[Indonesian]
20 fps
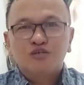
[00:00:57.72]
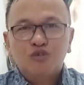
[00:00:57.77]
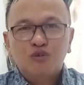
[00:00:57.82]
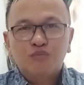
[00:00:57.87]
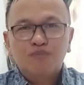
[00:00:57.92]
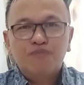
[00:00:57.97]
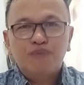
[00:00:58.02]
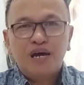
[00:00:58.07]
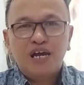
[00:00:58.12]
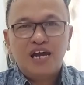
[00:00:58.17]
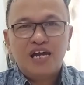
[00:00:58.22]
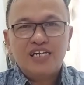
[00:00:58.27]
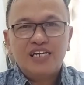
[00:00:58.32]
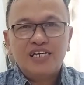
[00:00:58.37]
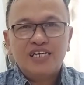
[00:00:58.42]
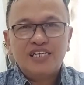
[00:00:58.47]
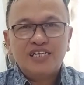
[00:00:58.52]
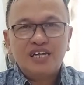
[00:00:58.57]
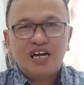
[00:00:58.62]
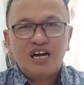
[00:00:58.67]
Jumpa lagi
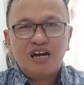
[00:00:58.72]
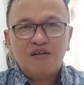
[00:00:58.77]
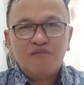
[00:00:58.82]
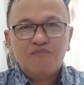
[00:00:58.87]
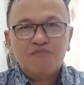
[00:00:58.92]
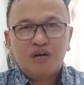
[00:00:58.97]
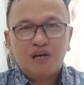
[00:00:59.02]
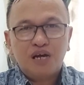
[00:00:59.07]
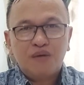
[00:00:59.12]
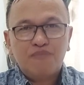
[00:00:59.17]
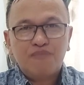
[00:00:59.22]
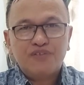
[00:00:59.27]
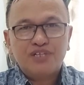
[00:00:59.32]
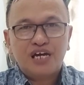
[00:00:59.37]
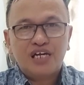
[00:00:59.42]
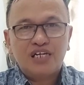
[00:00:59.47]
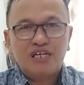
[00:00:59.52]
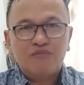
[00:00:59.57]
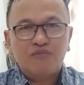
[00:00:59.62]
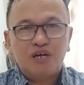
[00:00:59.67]
kita para
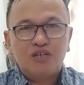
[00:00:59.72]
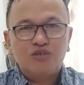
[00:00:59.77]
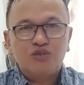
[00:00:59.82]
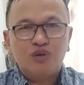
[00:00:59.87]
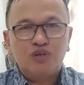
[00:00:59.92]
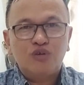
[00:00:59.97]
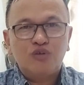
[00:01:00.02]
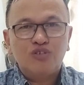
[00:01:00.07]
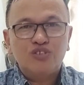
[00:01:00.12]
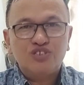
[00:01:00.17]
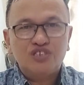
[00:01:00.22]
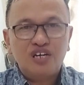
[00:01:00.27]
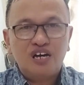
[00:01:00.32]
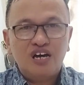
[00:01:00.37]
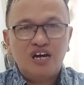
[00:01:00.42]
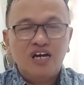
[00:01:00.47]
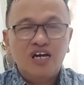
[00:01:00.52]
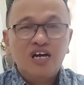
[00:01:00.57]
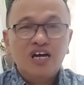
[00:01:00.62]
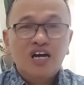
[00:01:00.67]
petani maju
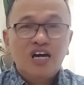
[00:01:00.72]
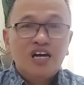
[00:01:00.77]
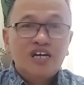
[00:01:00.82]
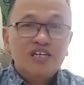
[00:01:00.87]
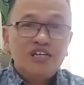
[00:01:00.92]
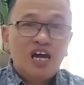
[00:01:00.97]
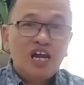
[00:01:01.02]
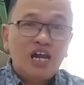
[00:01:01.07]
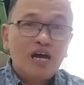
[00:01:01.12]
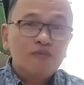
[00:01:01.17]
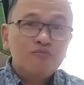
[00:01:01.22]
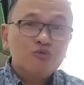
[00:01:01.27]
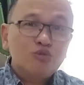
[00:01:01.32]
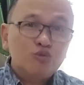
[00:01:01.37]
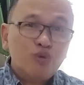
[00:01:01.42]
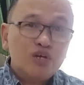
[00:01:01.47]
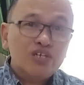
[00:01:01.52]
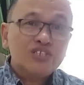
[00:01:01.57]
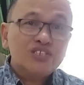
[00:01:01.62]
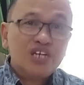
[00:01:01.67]
Indonesia dalam
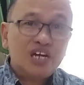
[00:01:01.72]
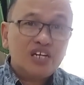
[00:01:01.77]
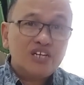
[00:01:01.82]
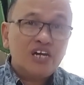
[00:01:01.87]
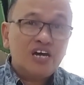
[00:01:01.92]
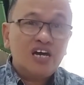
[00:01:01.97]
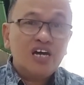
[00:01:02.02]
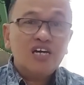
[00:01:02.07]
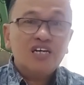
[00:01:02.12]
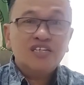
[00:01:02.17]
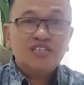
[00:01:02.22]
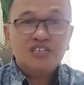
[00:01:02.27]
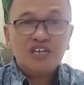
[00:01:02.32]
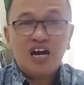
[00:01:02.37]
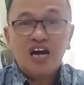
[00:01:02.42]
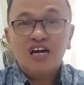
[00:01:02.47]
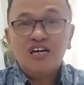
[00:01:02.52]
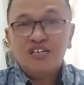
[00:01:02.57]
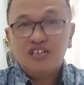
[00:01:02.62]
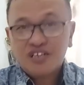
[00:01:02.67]
suasana
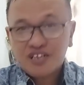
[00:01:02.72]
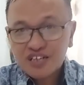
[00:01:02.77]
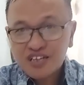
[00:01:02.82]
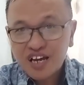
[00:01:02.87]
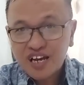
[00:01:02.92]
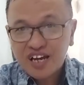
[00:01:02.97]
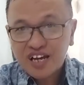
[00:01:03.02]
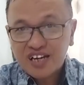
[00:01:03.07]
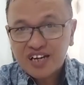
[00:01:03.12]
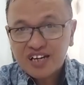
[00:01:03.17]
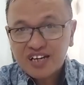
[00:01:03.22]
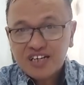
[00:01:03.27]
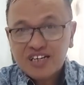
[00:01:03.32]
yang rileks,